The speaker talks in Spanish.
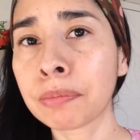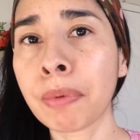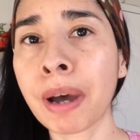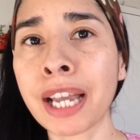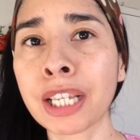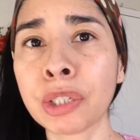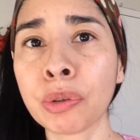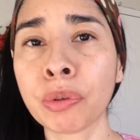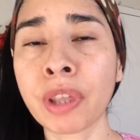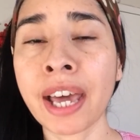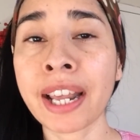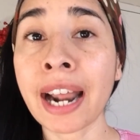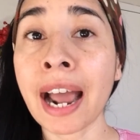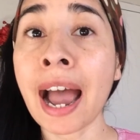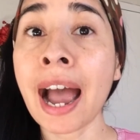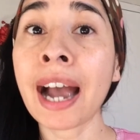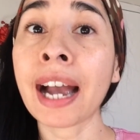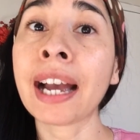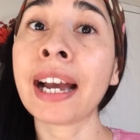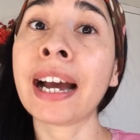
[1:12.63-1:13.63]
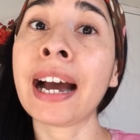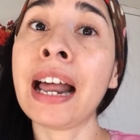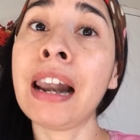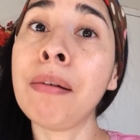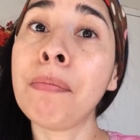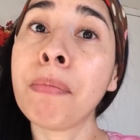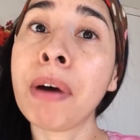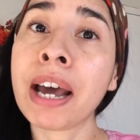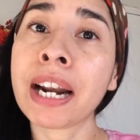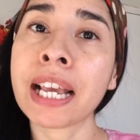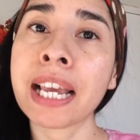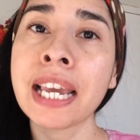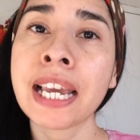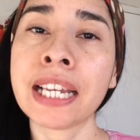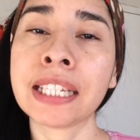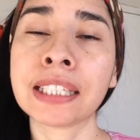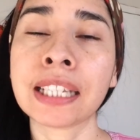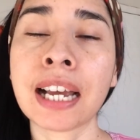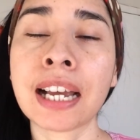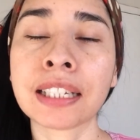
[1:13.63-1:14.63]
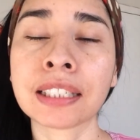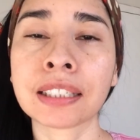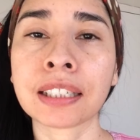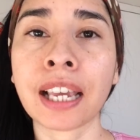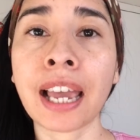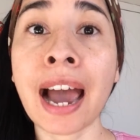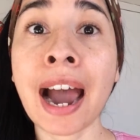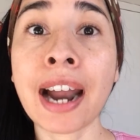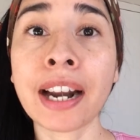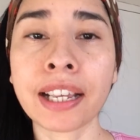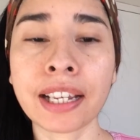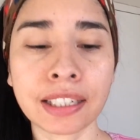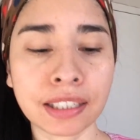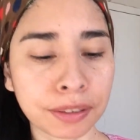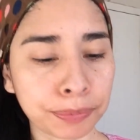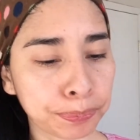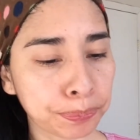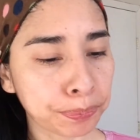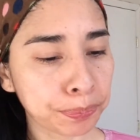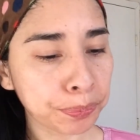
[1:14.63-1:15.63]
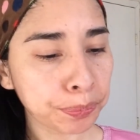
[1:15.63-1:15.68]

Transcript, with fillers: va a ayudar a calmar esas áreas.